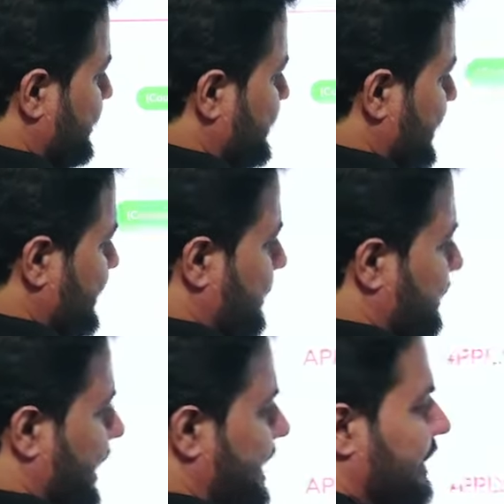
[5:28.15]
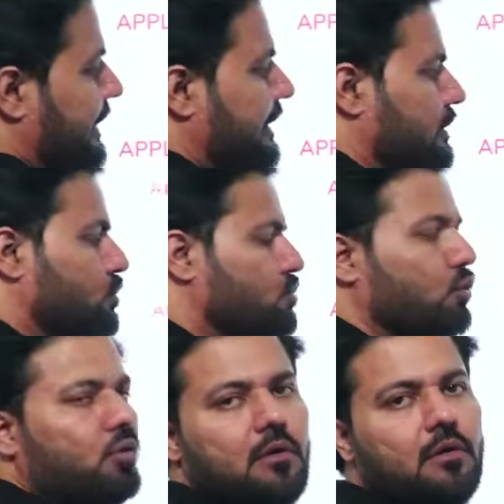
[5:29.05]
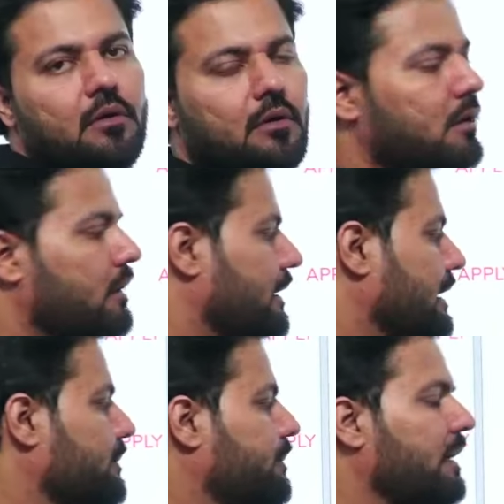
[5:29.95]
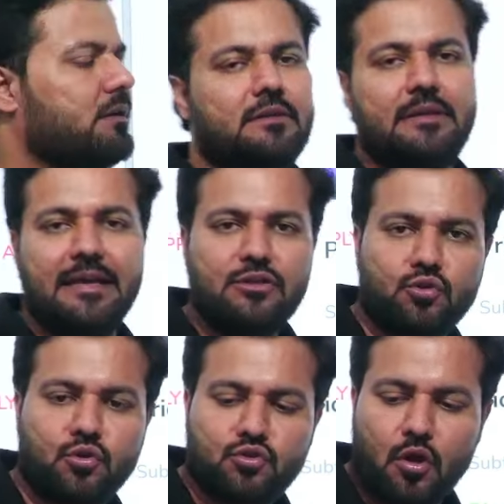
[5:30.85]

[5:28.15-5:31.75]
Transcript: जैसे अप्लाई करेंगे तो जो लगभग तेईस सौ